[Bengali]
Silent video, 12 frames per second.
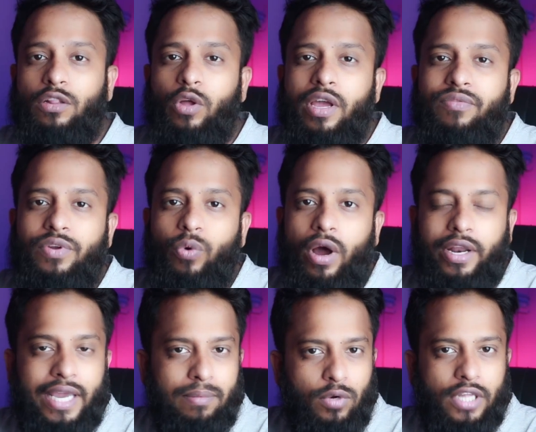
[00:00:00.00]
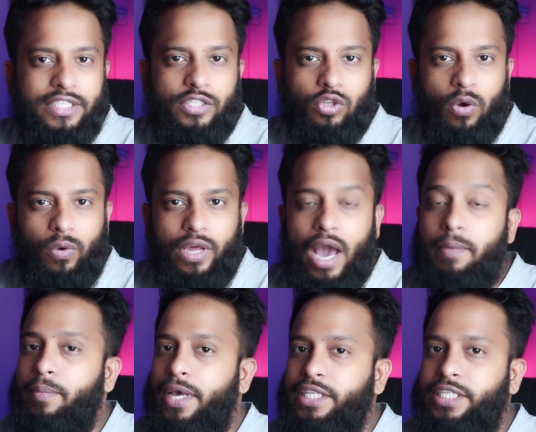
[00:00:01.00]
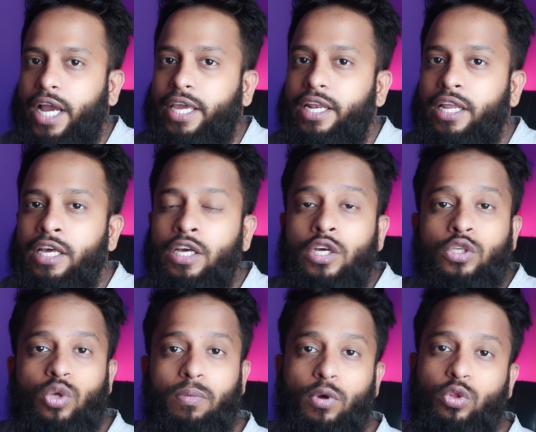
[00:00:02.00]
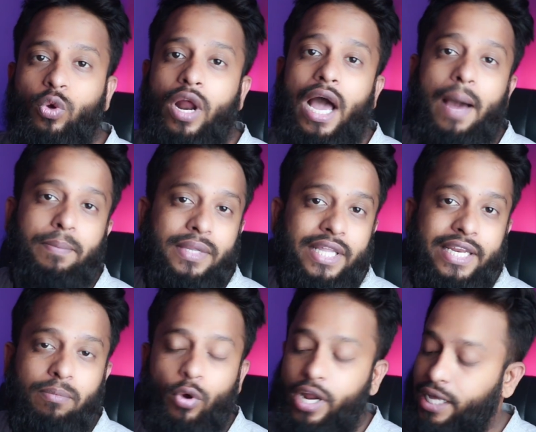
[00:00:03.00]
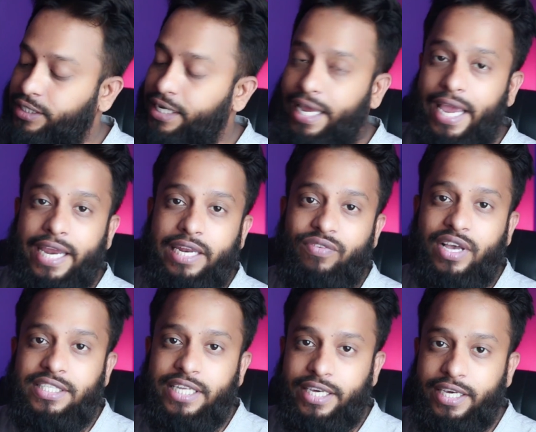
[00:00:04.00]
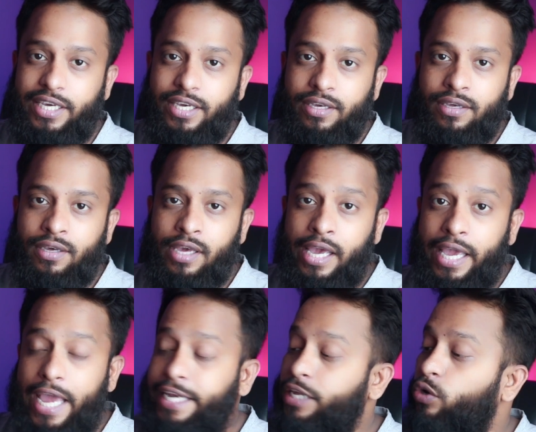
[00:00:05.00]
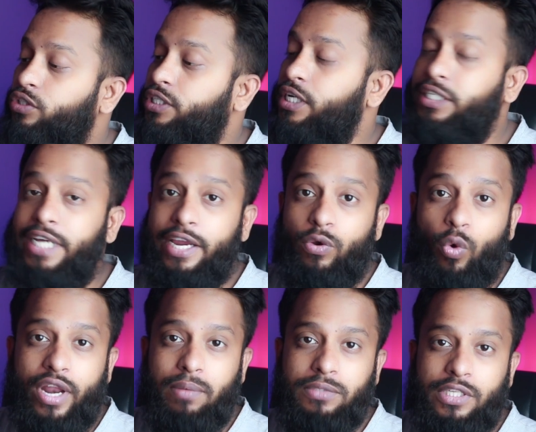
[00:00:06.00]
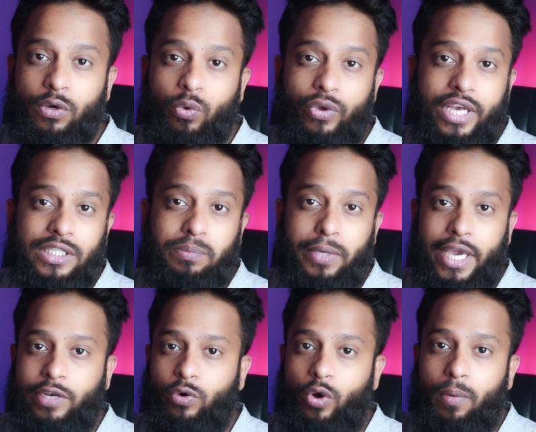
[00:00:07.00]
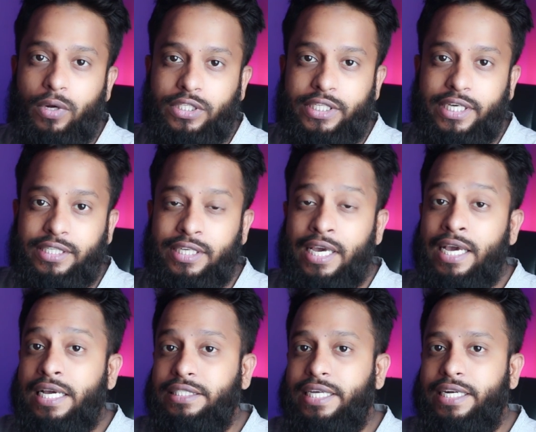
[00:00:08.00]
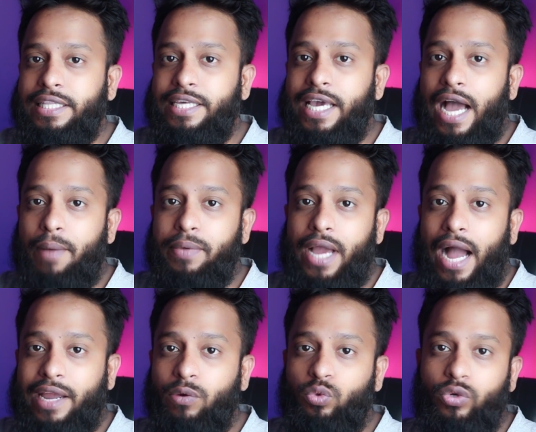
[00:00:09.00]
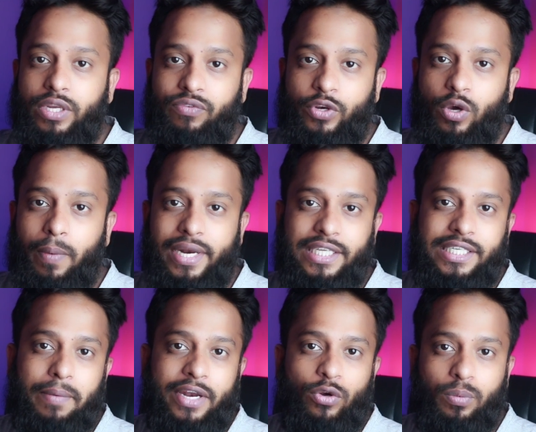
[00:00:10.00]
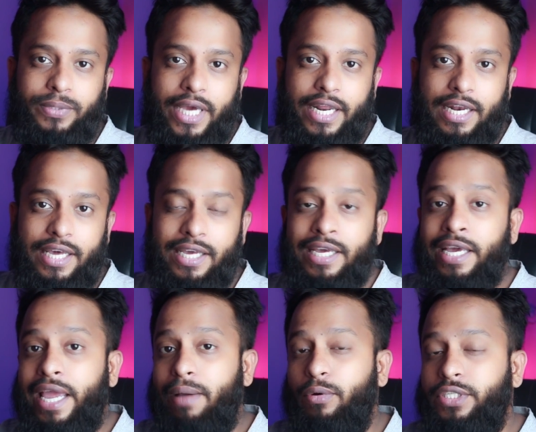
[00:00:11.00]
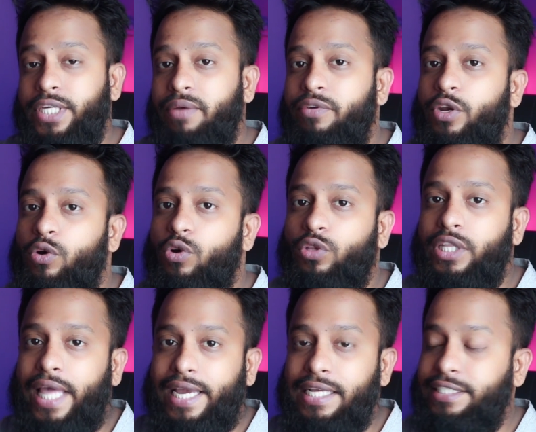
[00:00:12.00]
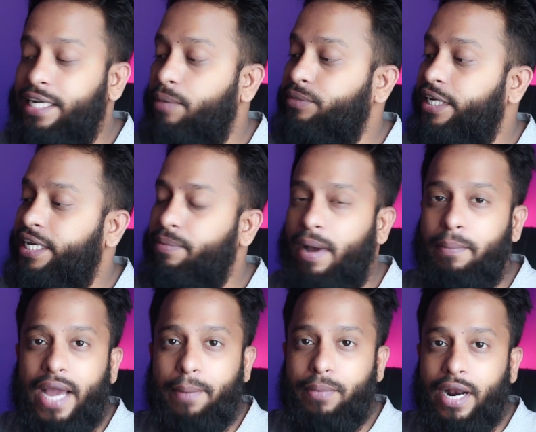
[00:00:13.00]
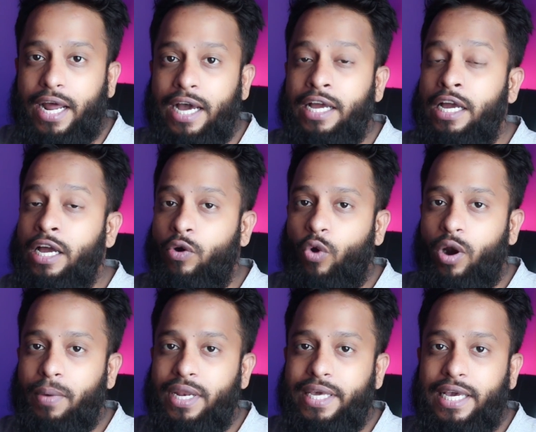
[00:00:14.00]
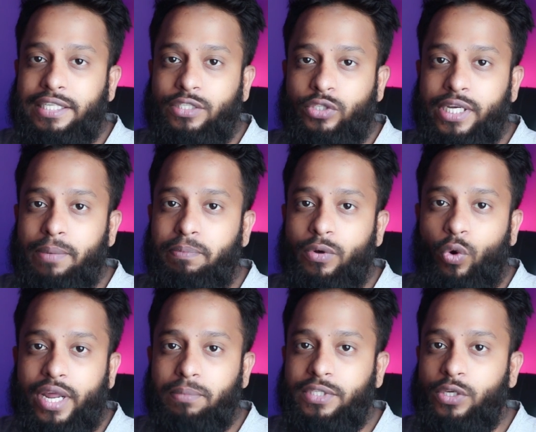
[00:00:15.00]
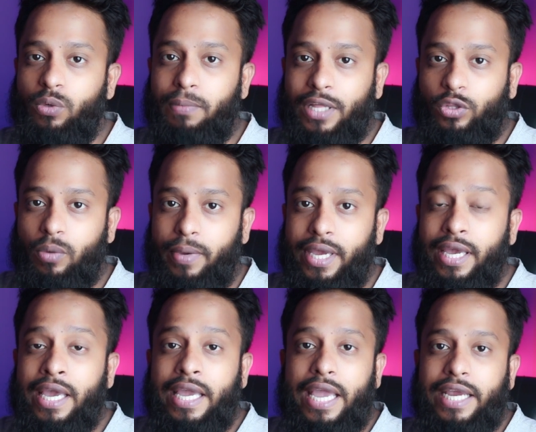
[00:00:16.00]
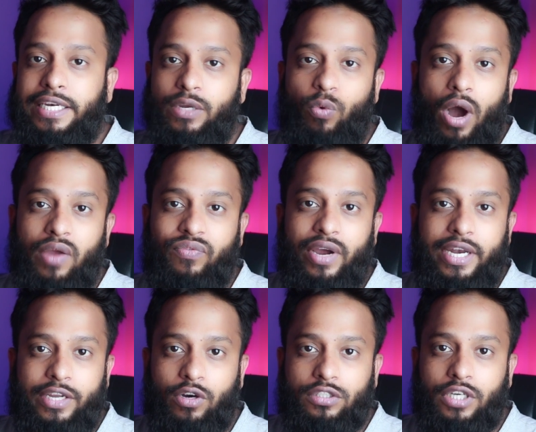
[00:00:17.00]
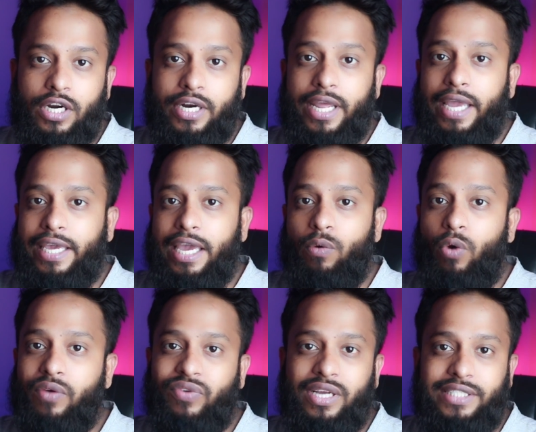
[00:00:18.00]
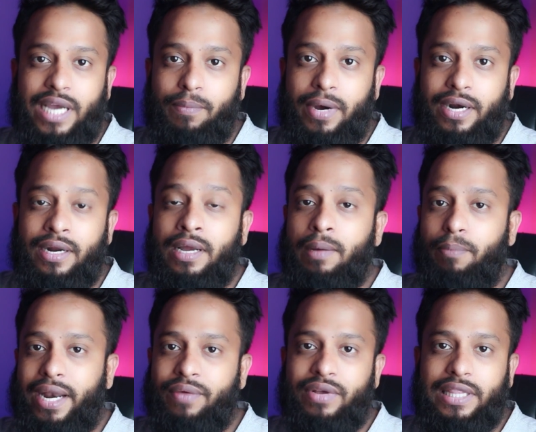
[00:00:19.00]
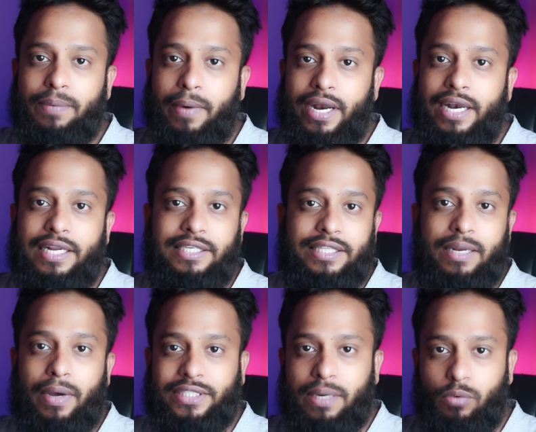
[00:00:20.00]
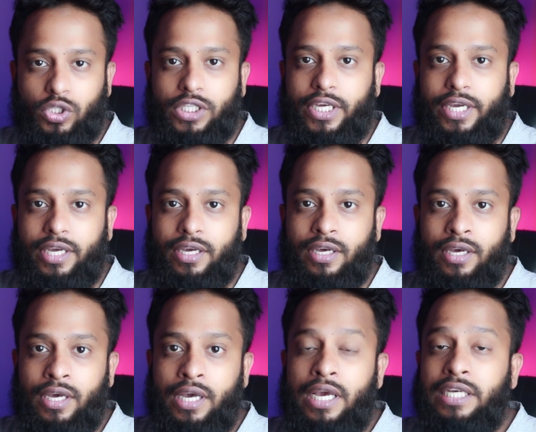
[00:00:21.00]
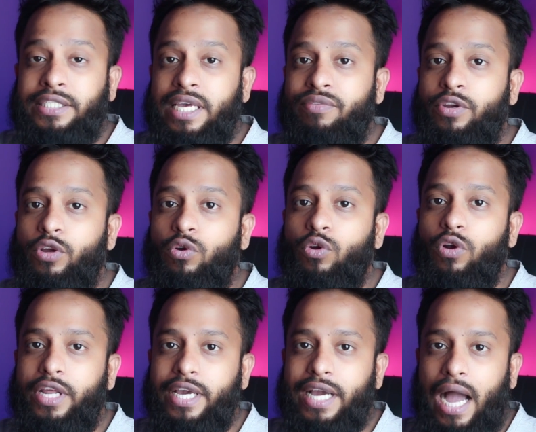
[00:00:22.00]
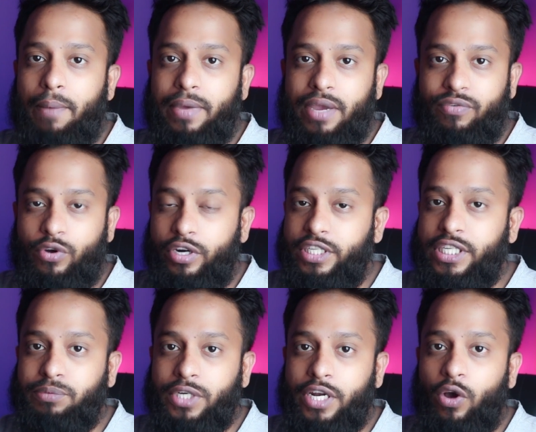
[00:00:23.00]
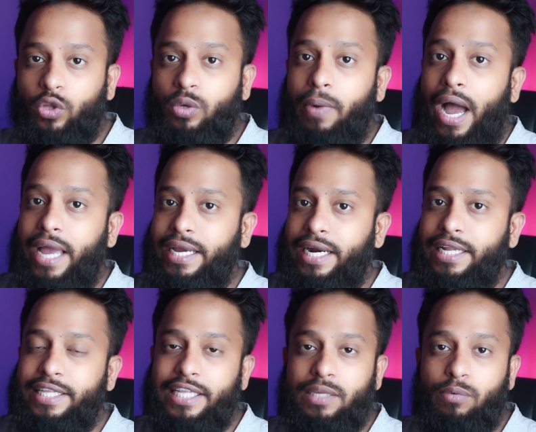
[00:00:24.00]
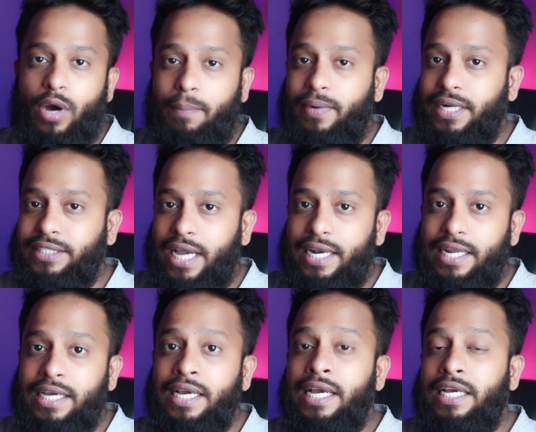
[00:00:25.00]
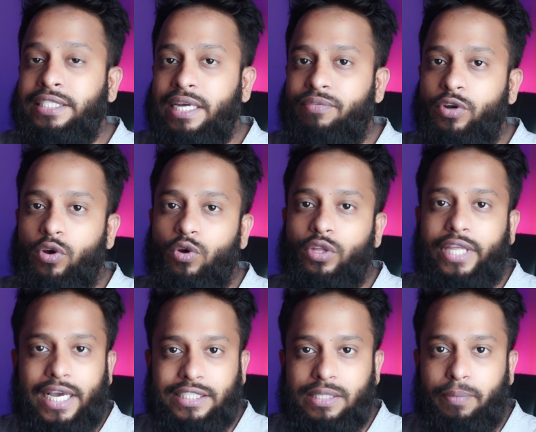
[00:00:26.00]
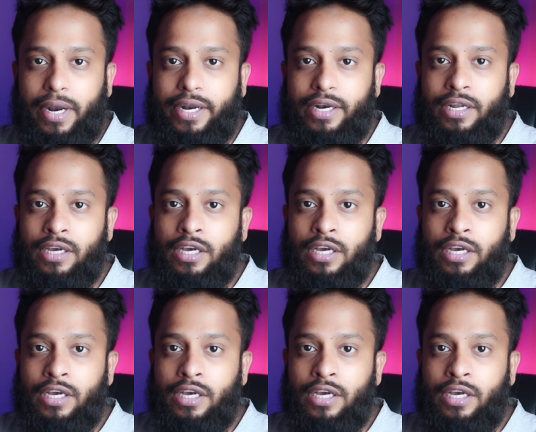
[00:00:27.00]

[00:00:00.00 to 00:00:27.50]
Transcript: হ্যালো এভরিওয়ান কেমন আছেন সকলে আমি মেহেদি শাকিল সো বন্ধুরা আপনাদের কি মনে আছে এই ডিভাইসটি কি এটি হচ্ছে সেই নোড এমসিউ ইউএসপি এইট টু ডবল সিক্স যেটি দিয়ে আমি আগেও দুটি ভিডিও বানিয়েছি আমার ইউটিউব চ্যানেলে এবং সেই ভিডিওগুলোতে দেখেছিলাম যে কিভাবে আপনারা নর্মালি এই চিপ নোড এমসিউ মাধ্যমে একটি ওয়াইফাই ডিঅথর একে ওয়াইফাই জ্যামার বানিয়ে ফেলতে পারেন নিজেদের বাসায় বসে থেকে সেই ভিডিওগুলোর লিঙ্ক আমি এই ভিডিও ডিসক্রিপশনে অথবা আই কার্ডে দিয়ে দেবো আপনারা চাইলে সেই ভিডিওগুলো দেখে আসতে পারেন